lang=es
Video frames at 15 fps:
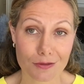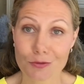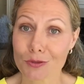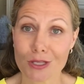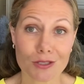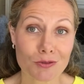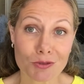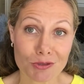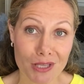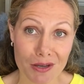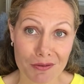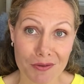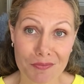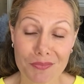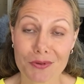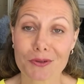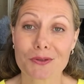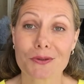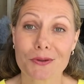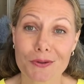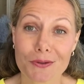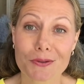ustedes no saben, pero
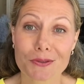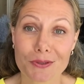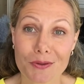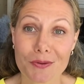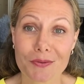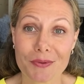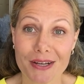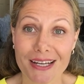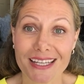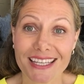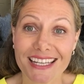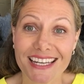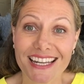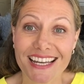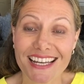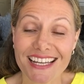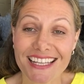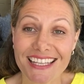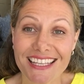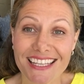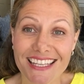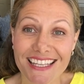yo conozco a Mamá Gallina
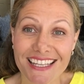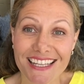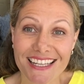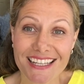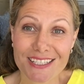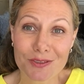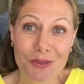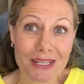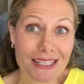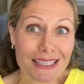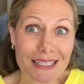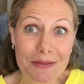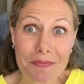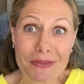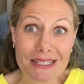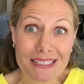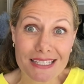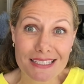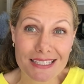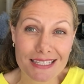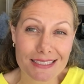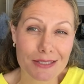y es una tipa
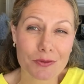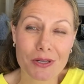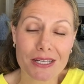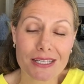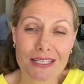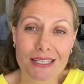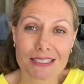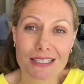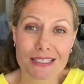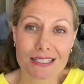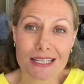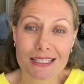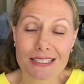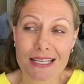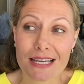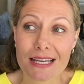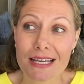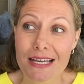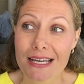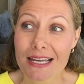sasasa, una niña sasasa.